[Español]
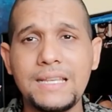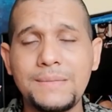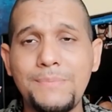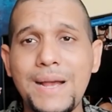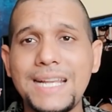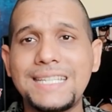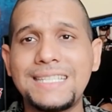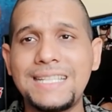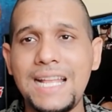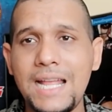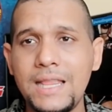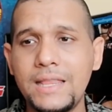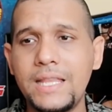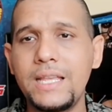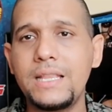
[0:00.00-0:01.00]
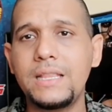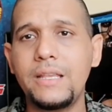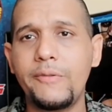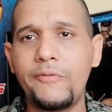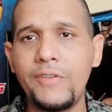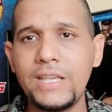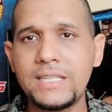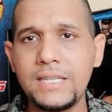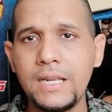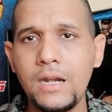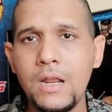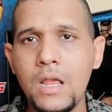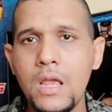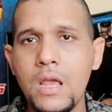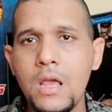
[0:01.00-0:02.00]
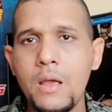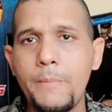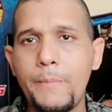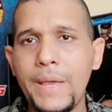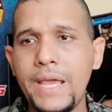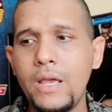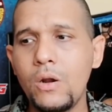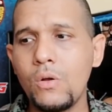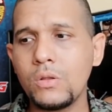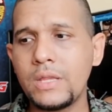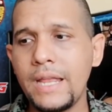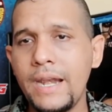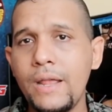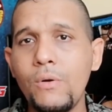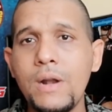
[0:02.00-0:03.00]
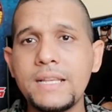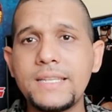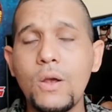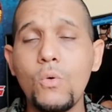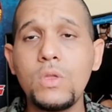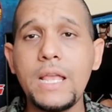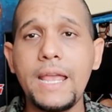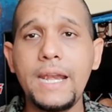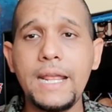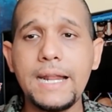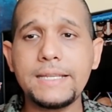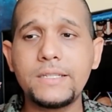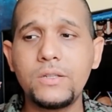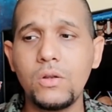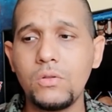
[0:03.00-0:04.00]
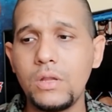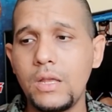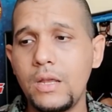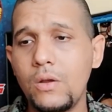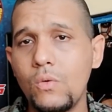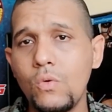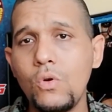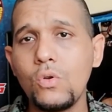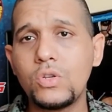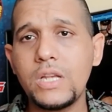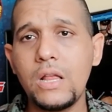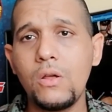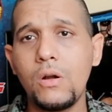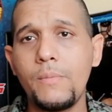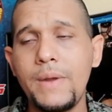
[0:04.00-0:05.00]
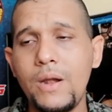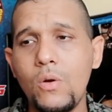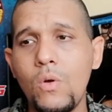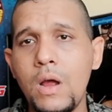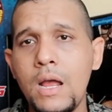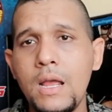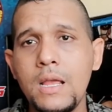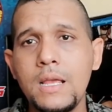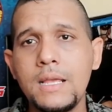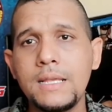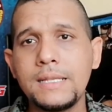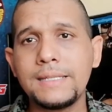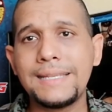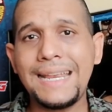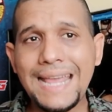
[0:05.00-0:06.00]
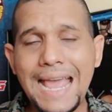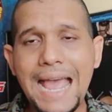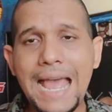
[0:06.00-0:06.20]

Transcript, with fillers: es bastante difícil, pero tener una segunda generación de un luchador, Benoit, sería